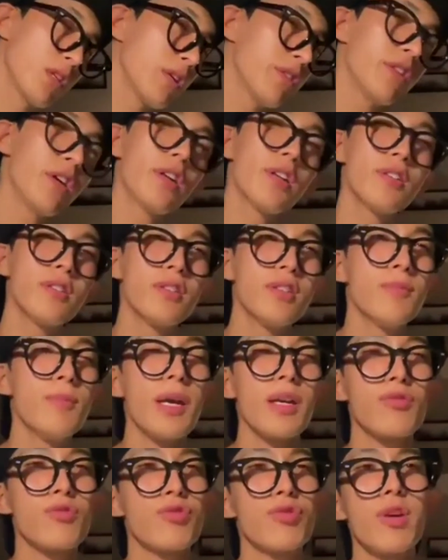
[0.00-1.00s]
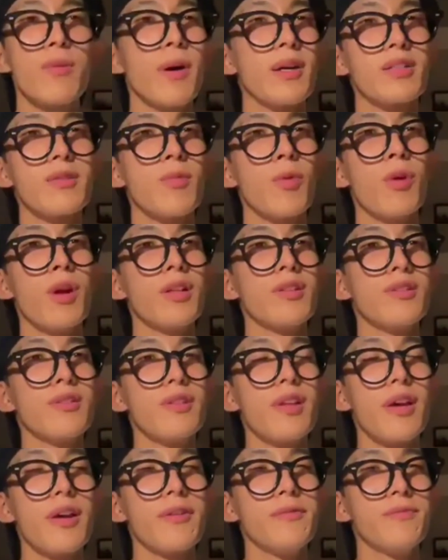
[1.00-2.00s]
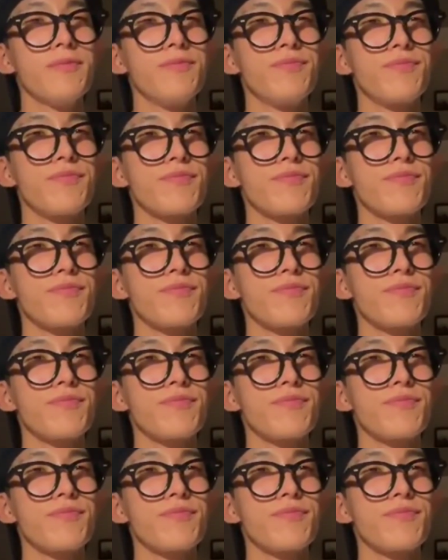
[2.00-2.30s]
옛날에는 이 맥주의 맛을 몰랐는데